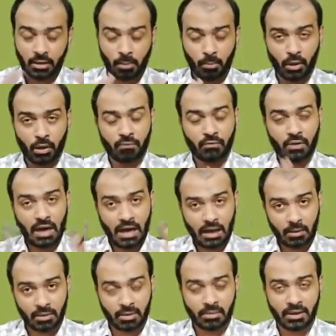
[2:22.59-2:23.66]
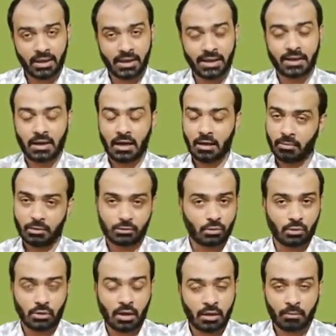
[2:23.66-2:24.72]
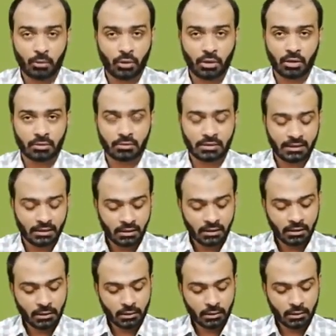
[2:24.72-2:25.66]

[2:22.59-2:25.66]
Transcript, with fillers: नंबर ऑफ कार्बन बढ़ेंगे कार्बन तो नॉन पोलर होता है